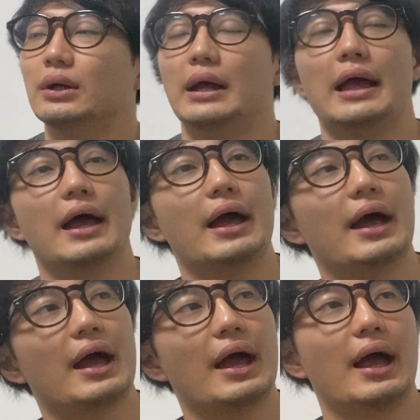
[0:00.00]

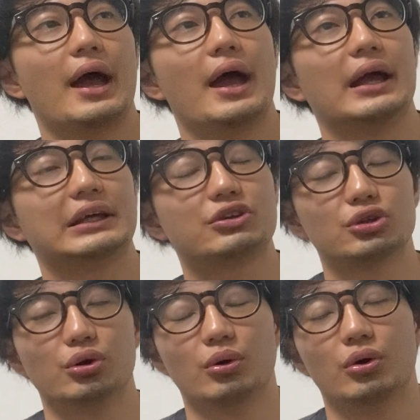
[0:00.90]
えー、行
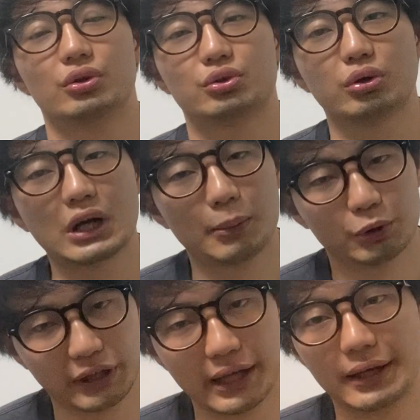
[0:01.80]
くのとか
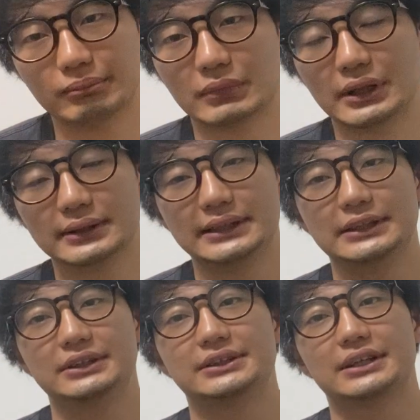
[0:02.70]
もね、まあい
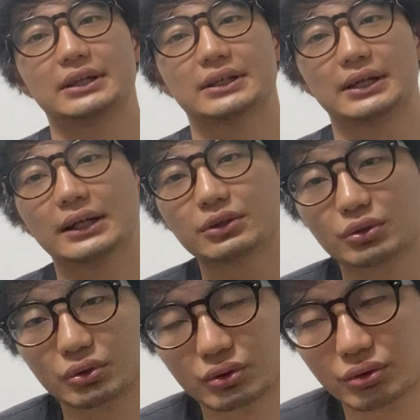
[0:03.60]
いんじゃないかな
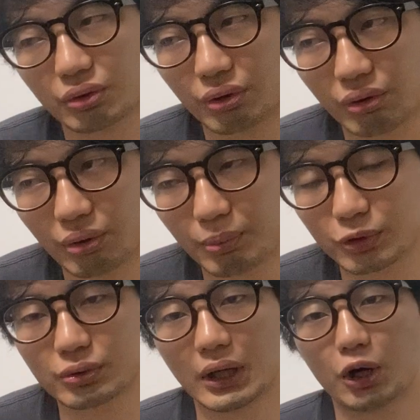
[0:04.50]
と
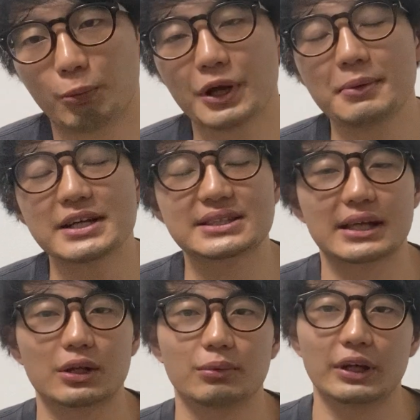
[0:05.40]
僕は思います
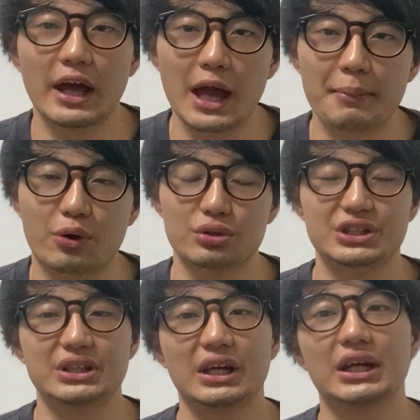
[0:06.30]
けどもね、まあ、個
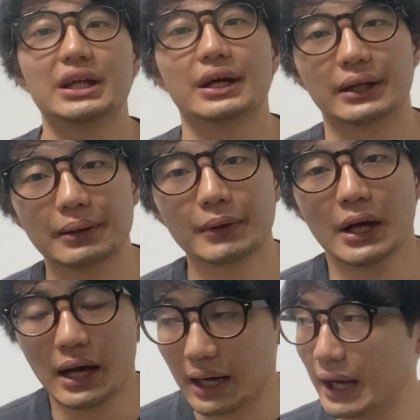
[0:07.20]
人的にはね。
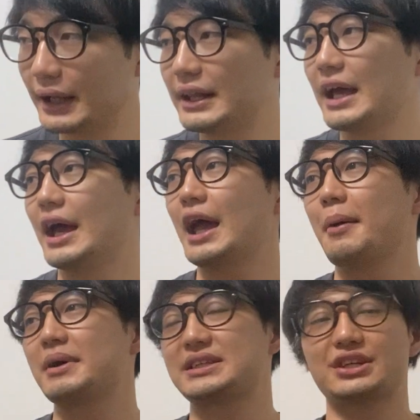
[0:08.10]
はい。
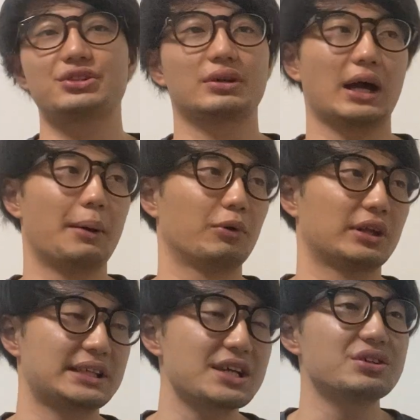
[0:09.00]
で、まあ最終回も
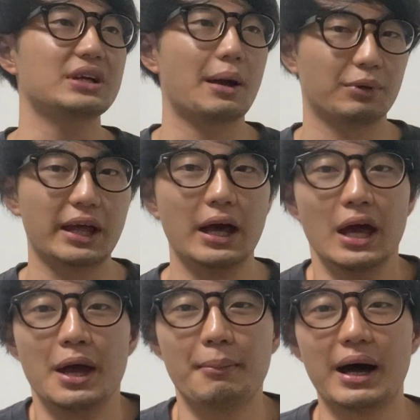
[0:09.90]
ね、最終回もね、
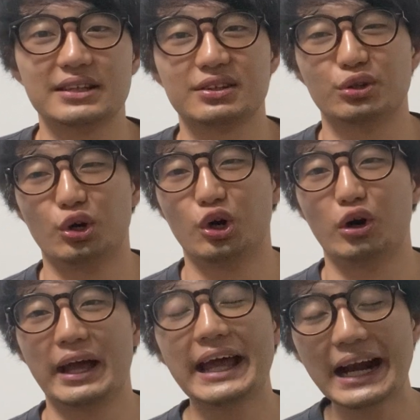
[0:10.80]
まあそ
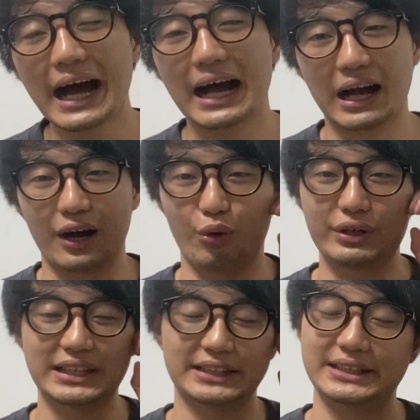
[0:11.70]
のエラーが起
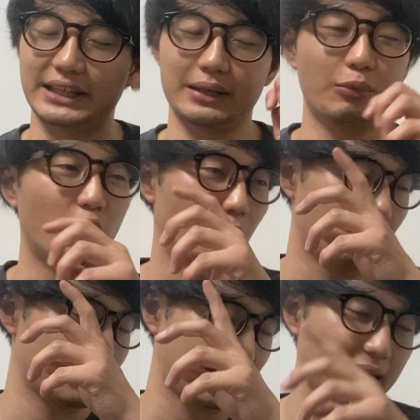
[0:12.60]
きた時点でもう、
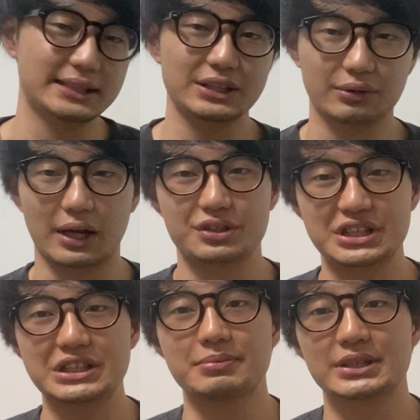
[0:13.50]
まあ、勝ちを確
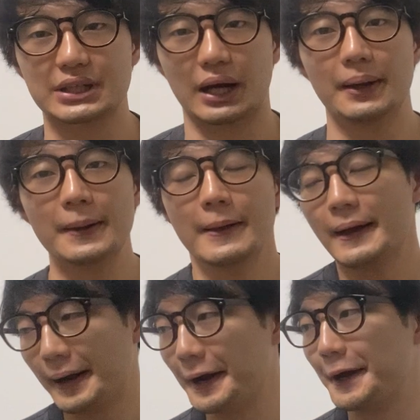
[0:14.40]
信しました。
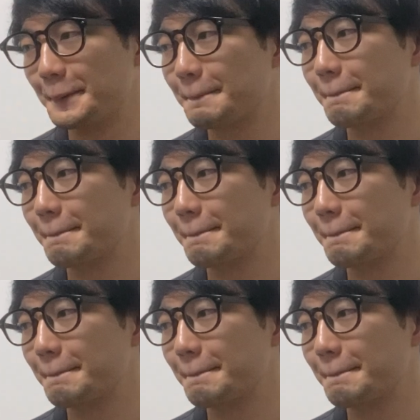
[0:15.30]
はい。